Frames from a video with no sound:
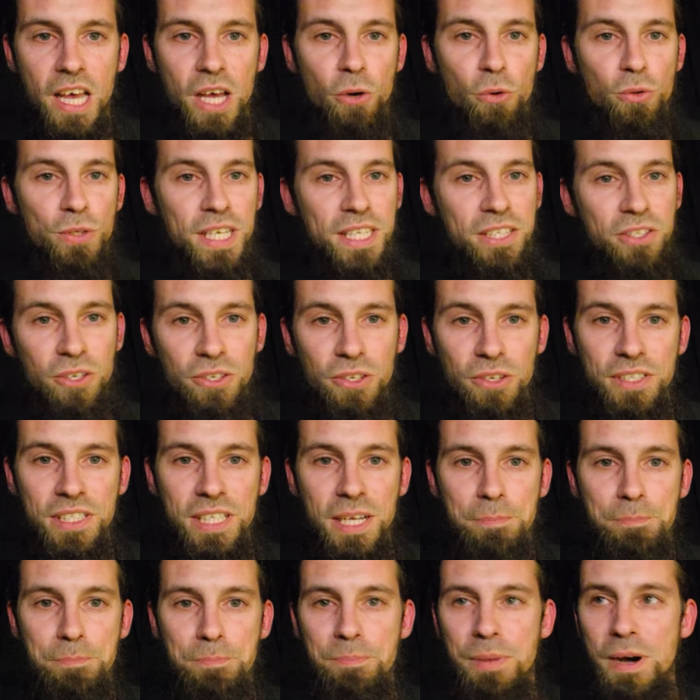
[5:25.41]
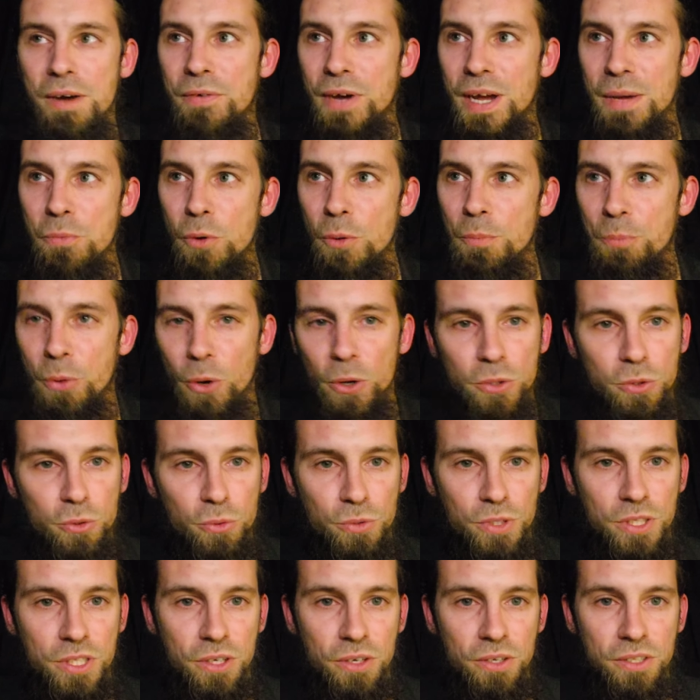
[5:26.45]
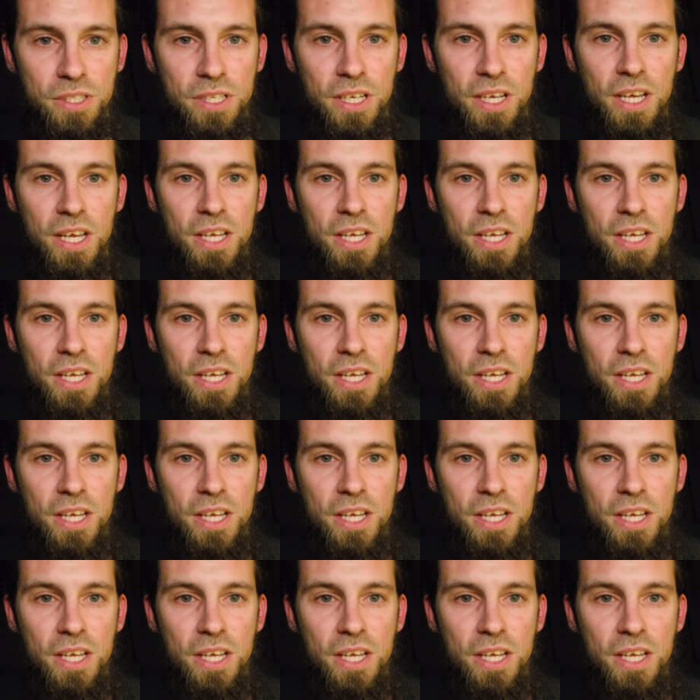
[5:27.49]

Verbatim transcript: on a tendance à pas vraiment prendre conscience